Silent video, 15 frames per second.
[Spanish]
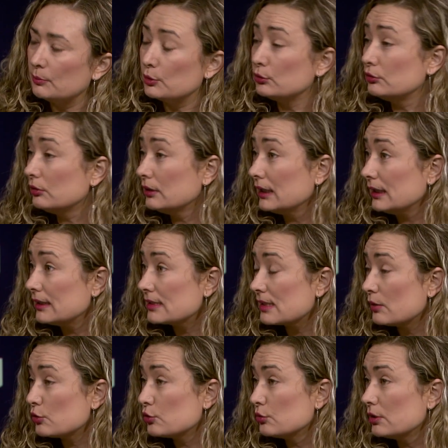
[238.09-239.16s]
Bruto de
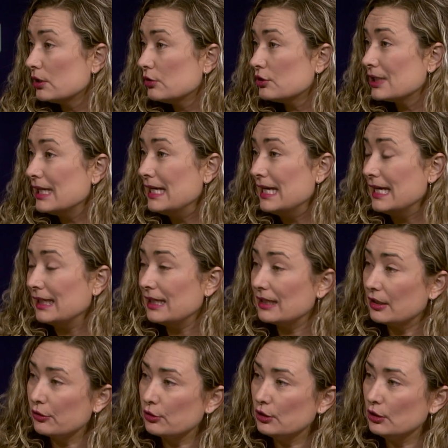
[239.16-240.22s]
Estados Unidos, que creció